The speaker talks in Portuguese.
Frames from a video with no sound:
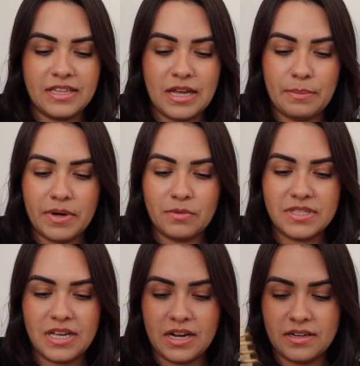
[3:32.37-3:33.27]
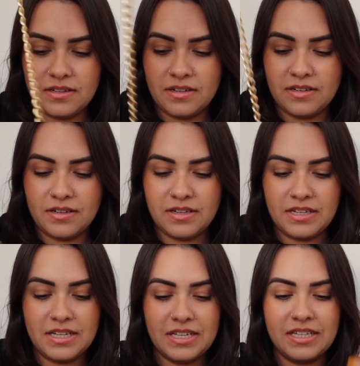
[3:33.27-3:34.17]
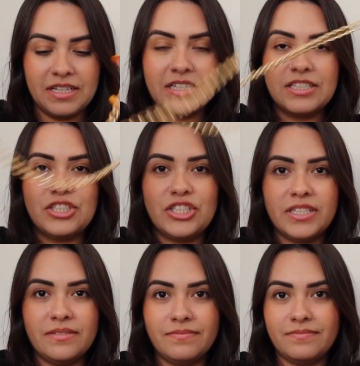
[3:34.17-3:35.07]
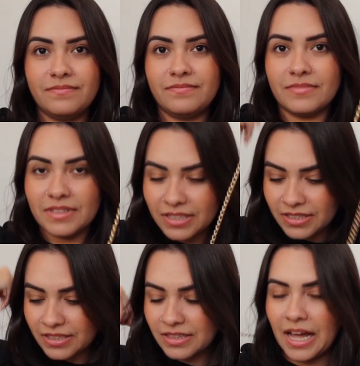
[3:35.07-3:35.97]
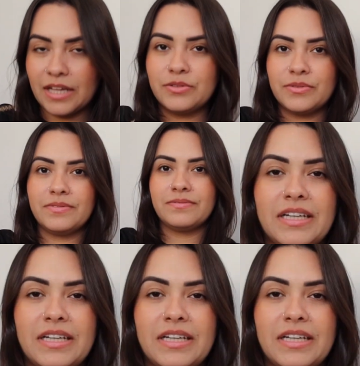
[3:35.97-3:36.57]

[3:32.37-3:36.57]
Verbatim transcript: Dá pra usar de lado.